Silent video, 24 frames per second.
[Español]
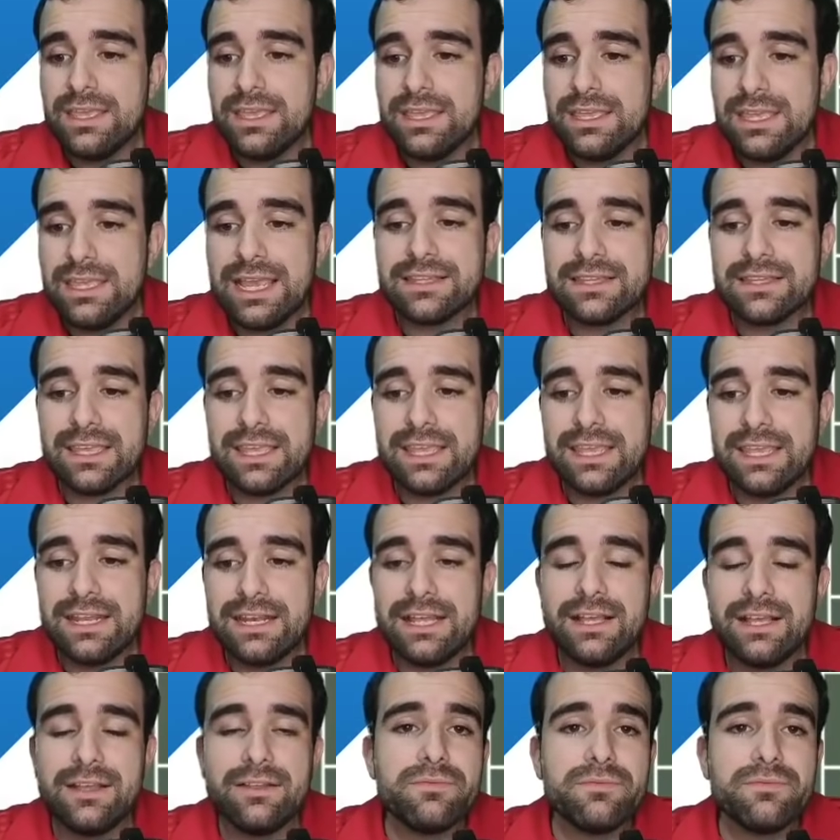
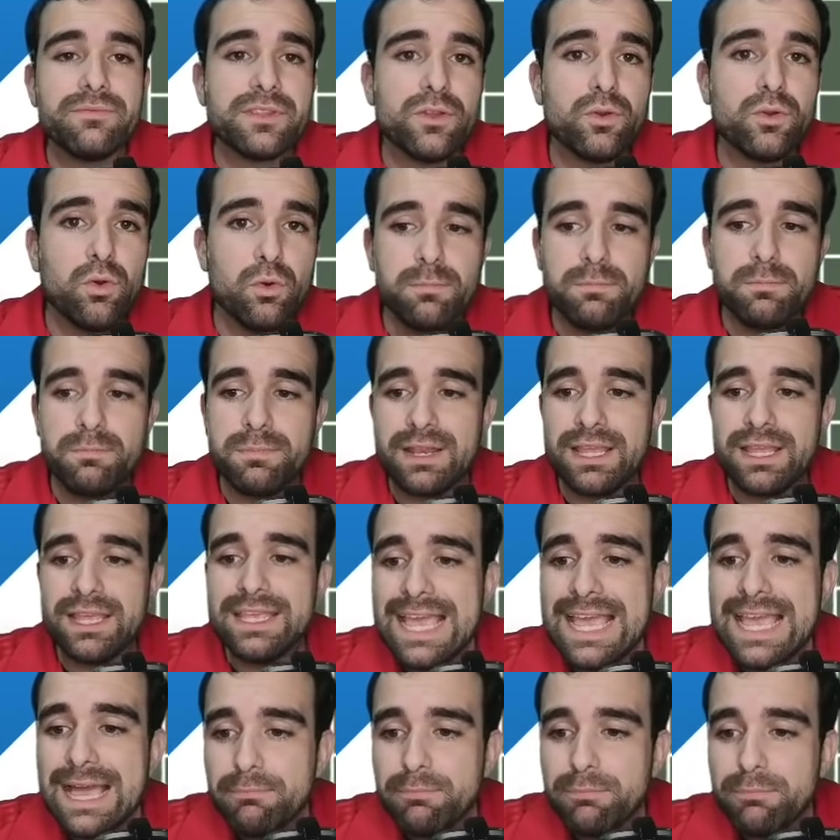Cartagena cumple. Y
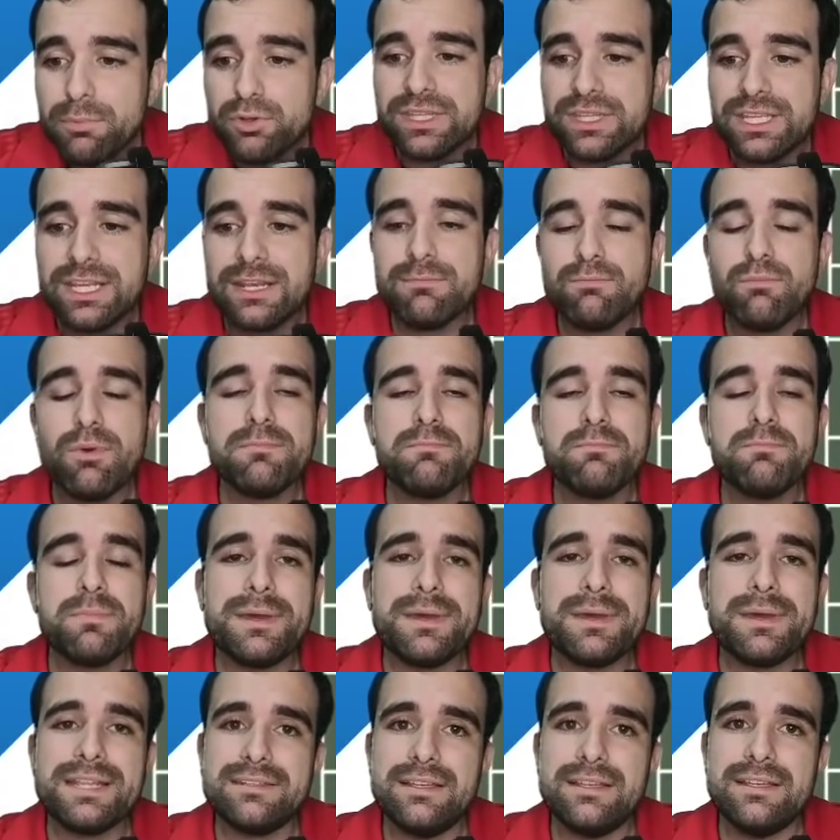ambos tienen buen pie
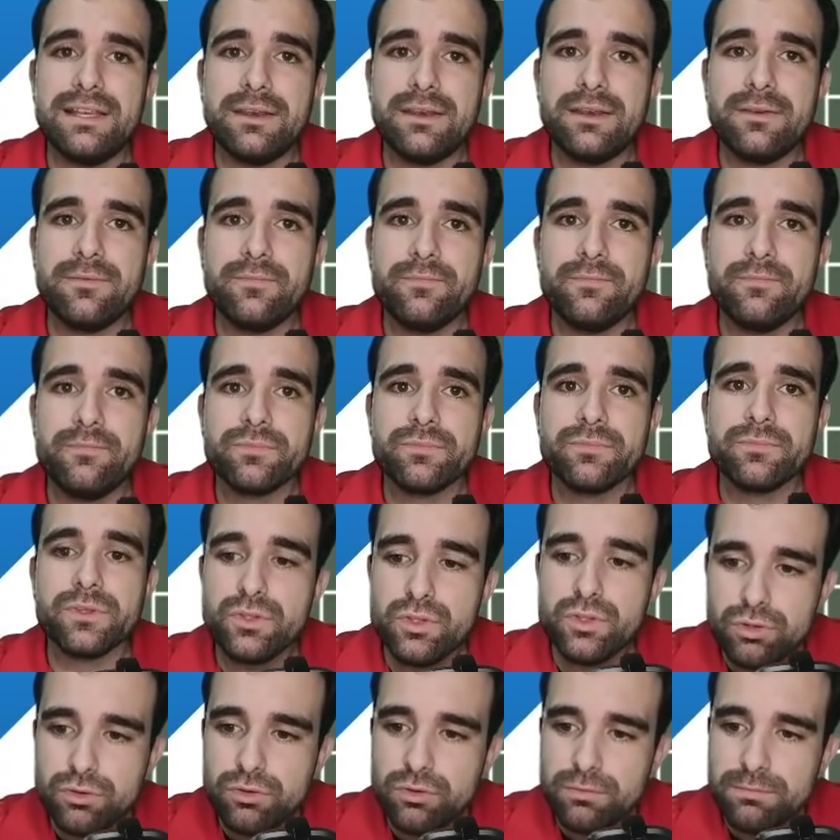para salir.
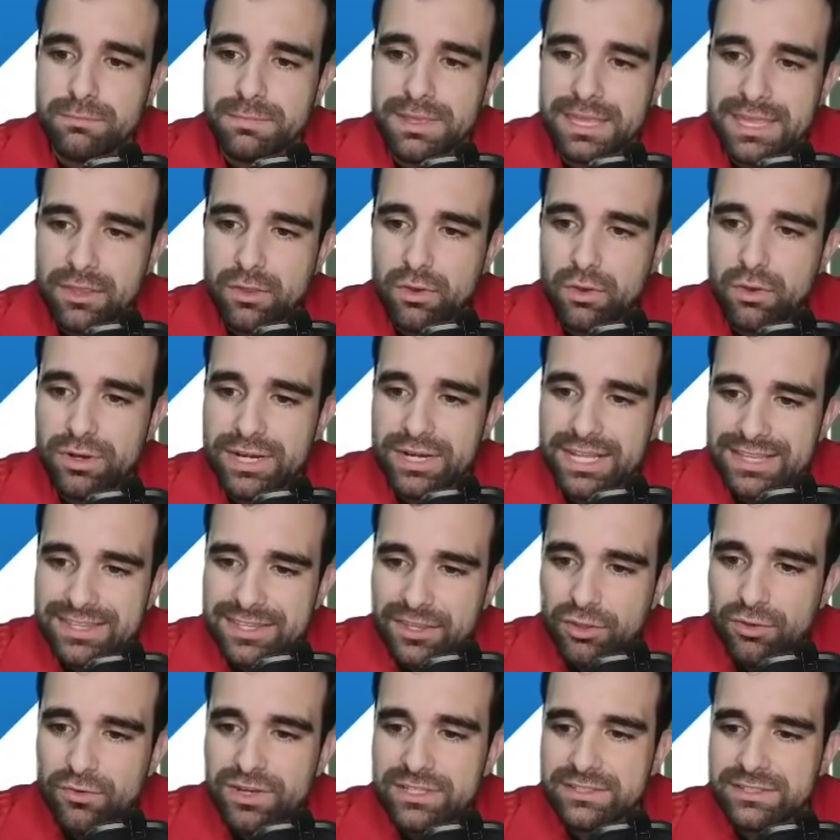Yo me quedo con este
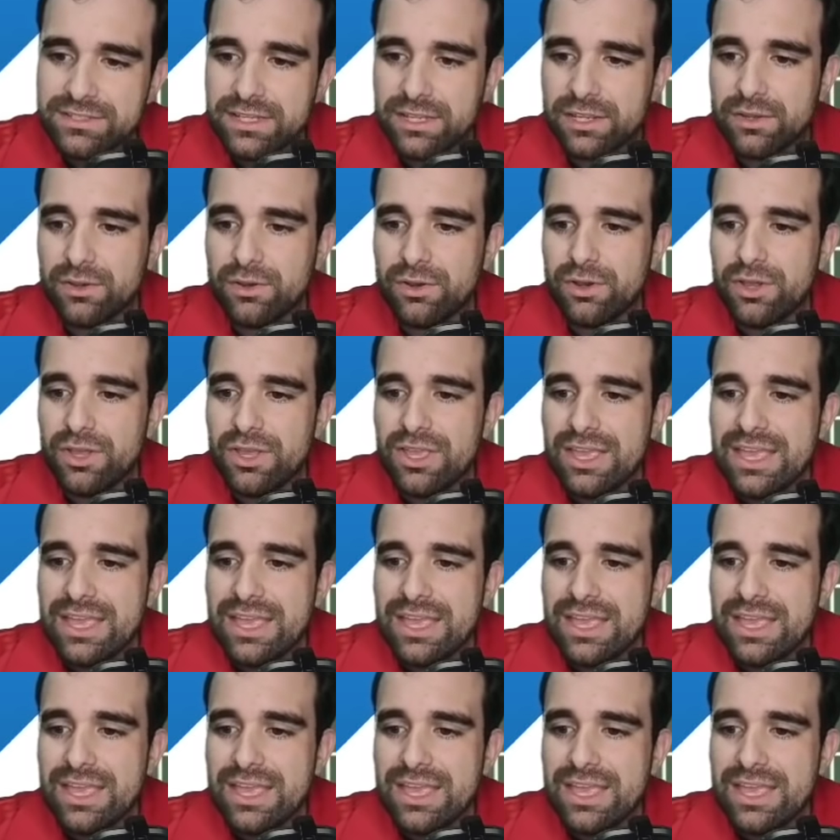doble 5.